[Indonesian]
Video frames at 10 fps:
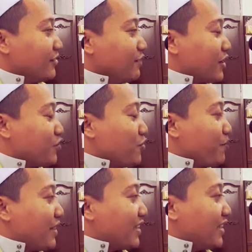
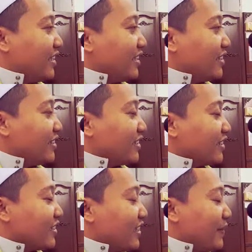berjumpa dengan
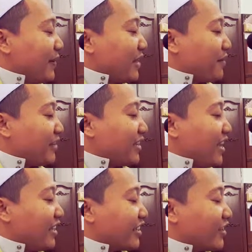apa
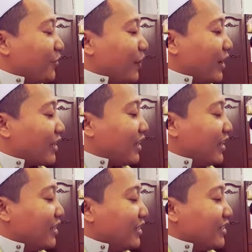namanya ahli
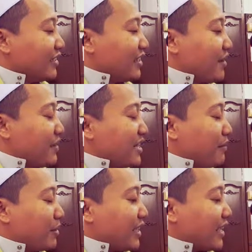keluarga nak
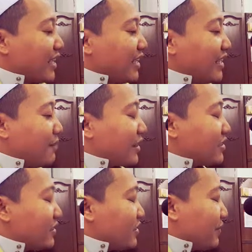menyambut hari raya ber,
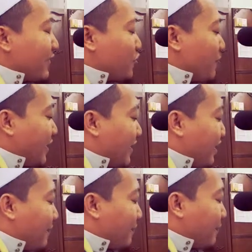berjumpa
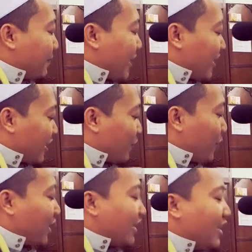dengan ahli
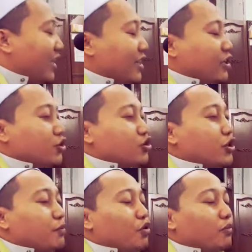keluarga
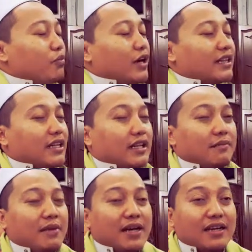sibuk buat
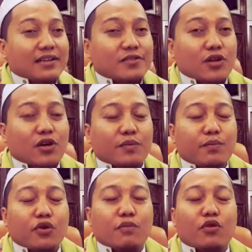lemang sibuk